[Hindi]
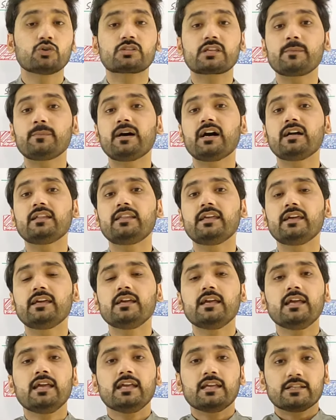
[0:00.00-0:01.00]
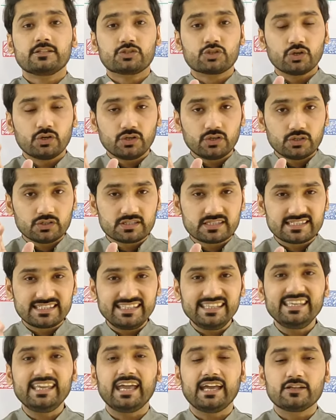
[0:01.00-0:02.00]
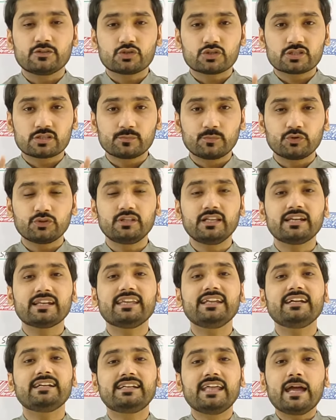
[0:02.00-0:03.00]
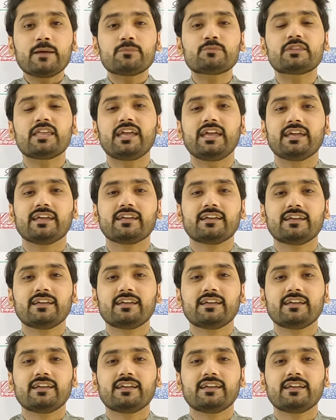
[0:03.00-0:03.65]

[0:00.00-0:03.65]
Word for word: उसके बाद जो सी है जो समुंदर की डेप्थ है